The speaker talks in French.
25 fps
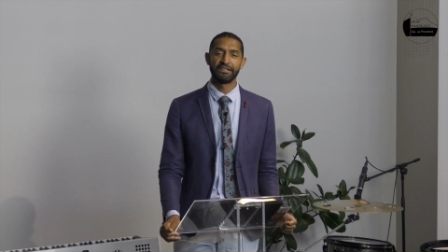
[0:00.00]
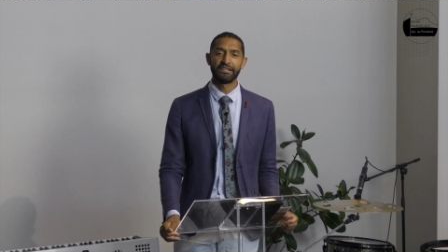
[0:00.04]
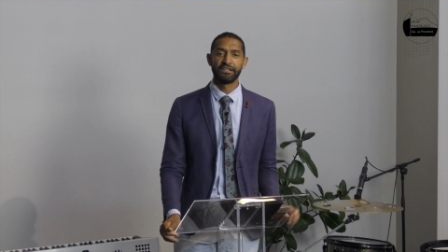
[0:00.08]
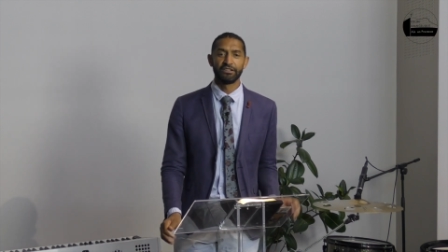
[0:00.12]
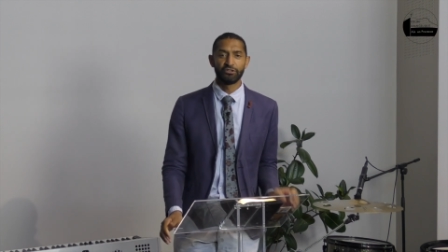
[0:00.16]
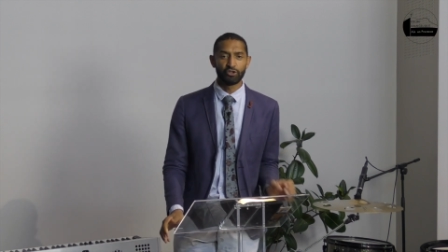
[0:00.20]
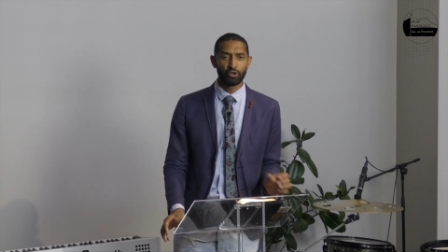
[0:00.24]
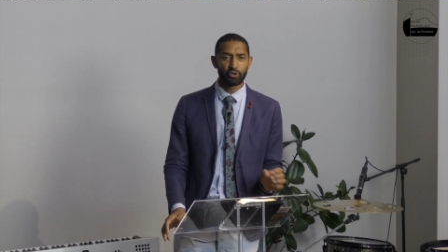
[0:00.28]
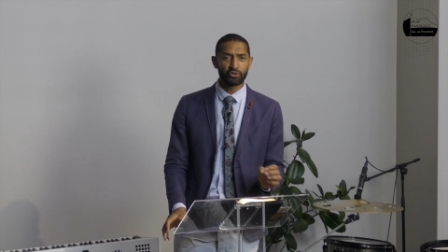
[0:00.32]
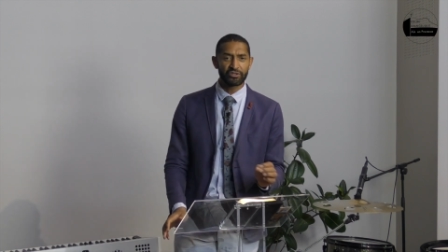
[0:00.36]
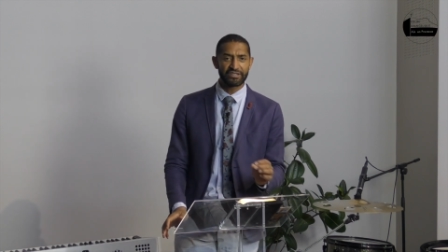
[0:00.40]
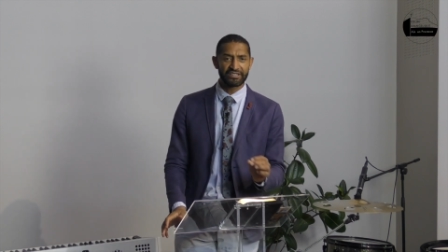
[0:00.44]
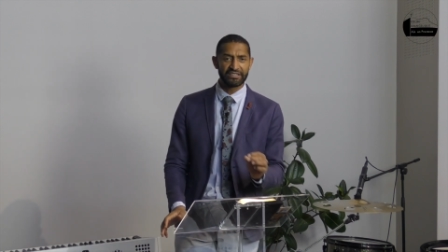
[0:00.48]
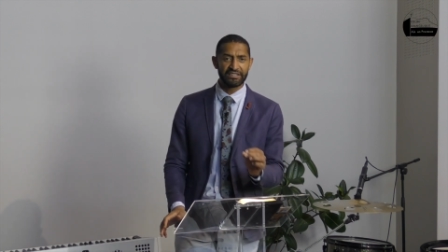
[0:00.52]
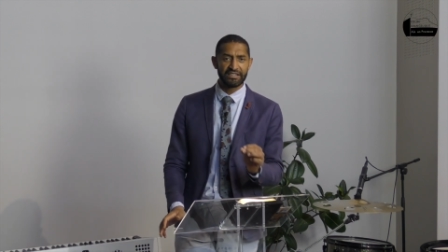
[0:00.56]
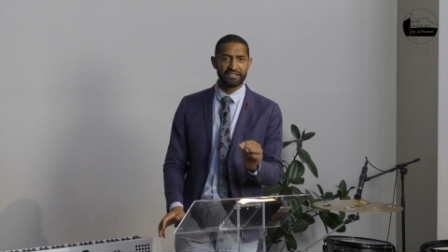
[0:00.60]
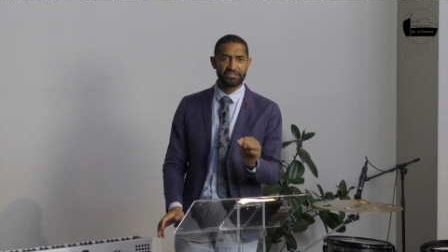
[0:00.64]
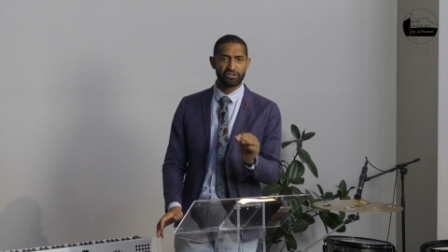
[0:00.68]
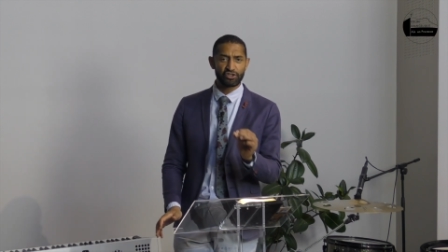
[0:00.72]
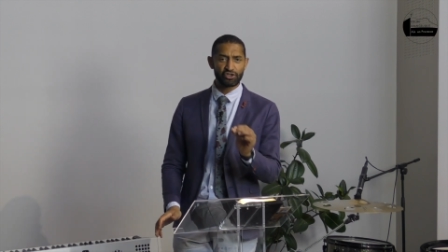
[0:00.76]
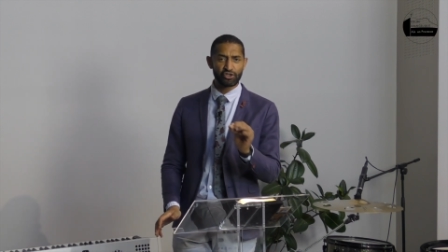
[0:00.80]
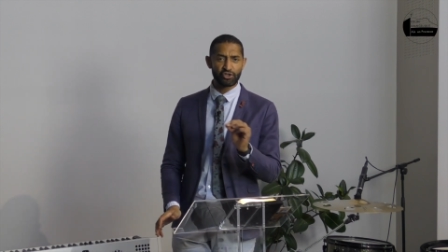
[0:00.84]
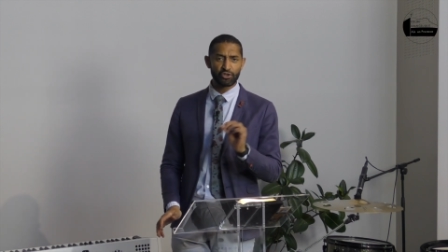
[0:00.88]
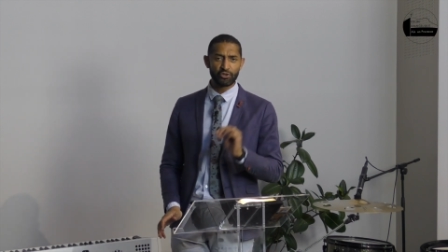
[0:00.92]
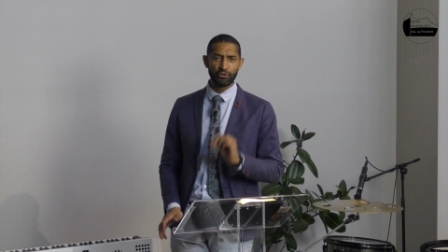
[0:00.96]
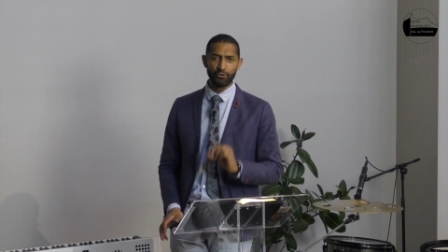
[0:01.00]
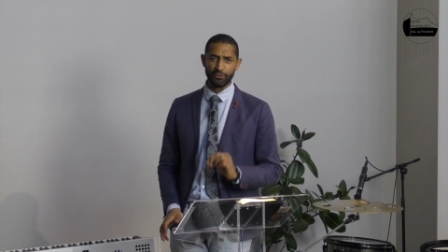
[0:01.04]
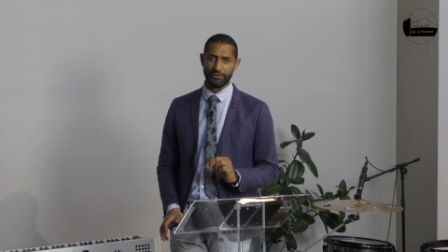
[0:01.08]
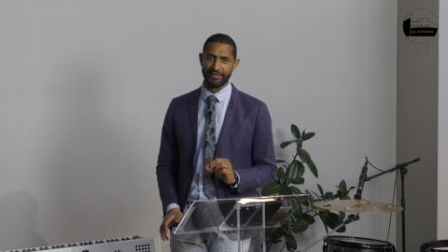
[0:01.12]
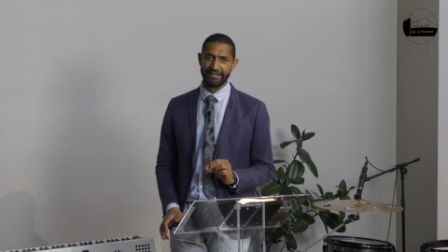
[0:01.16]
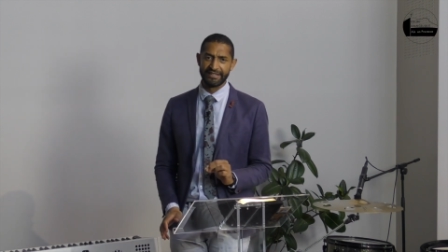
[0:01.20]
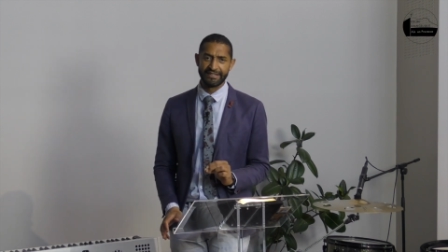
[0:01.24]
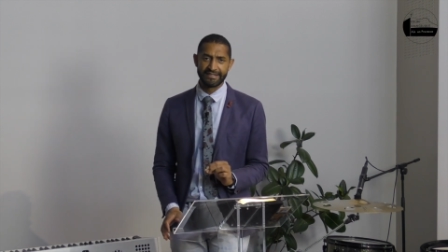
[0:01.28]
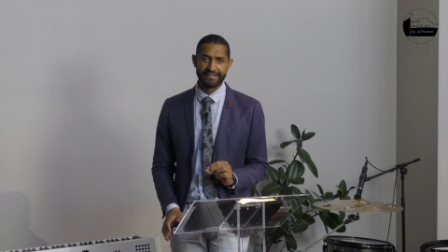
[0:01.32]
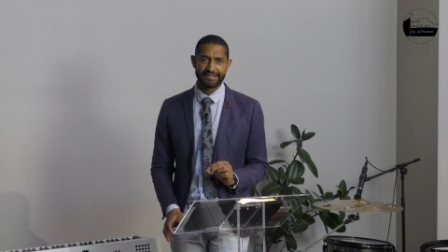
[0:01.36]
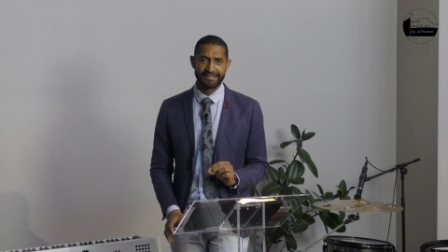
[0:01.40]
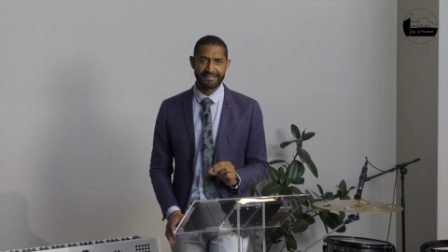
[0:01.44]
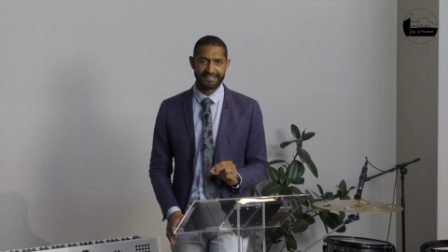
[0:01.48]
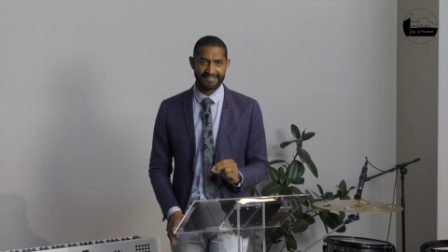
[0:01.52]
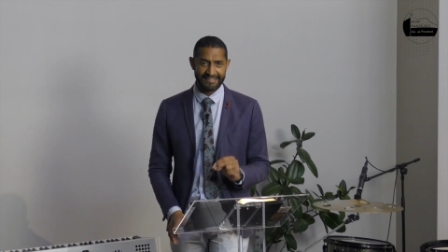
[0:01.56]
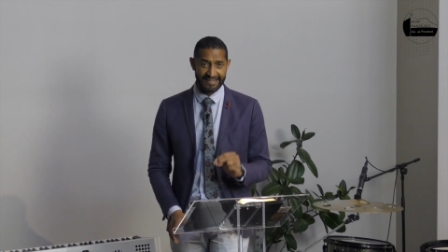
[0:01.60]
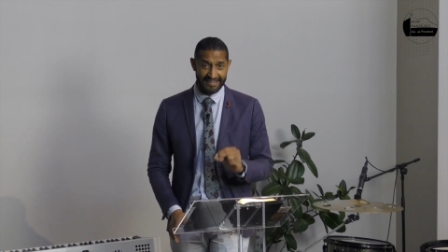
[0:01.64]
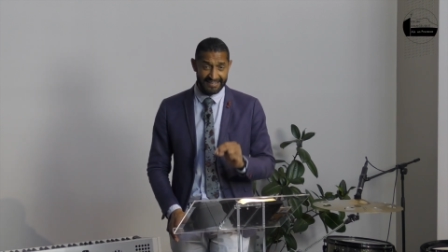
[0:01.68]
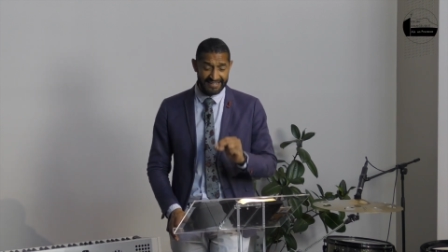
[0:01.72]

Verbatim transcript: Donc il est celui qui est